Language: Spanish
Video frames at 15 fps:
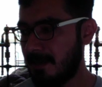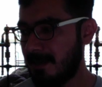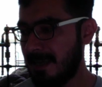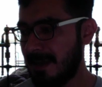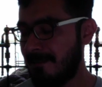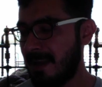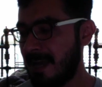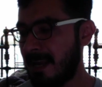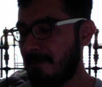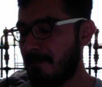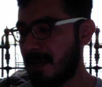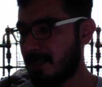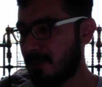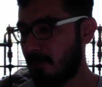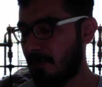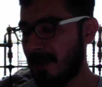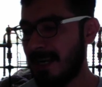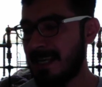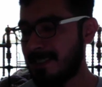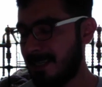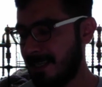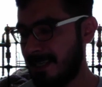que hablara más sobre
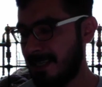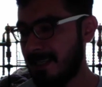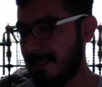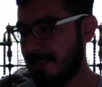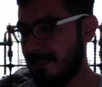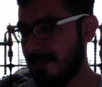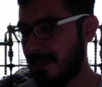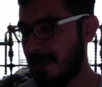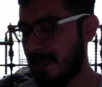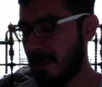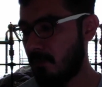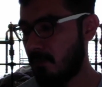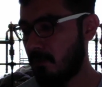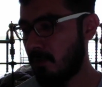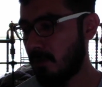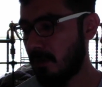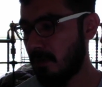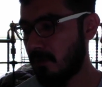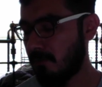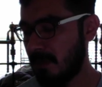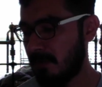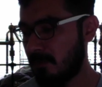las heridas de cada uno de
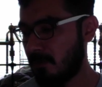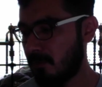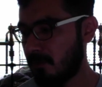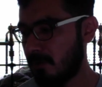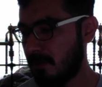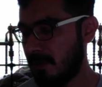los miembros